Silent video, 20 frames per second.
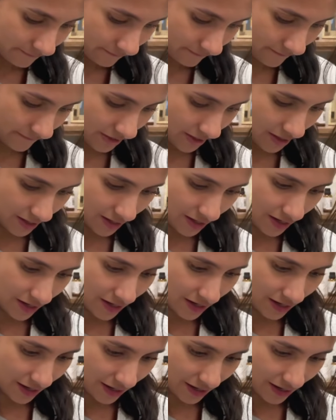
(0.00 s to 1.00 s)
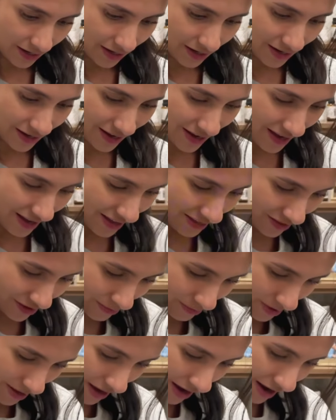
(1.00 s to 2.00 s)
Miren, qué linda
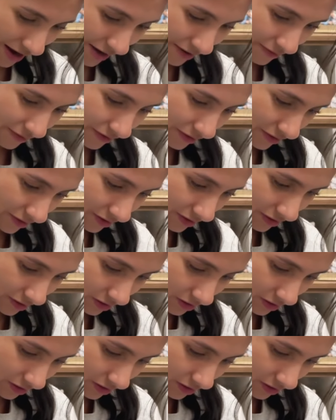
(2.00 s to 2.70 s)
mi árbol.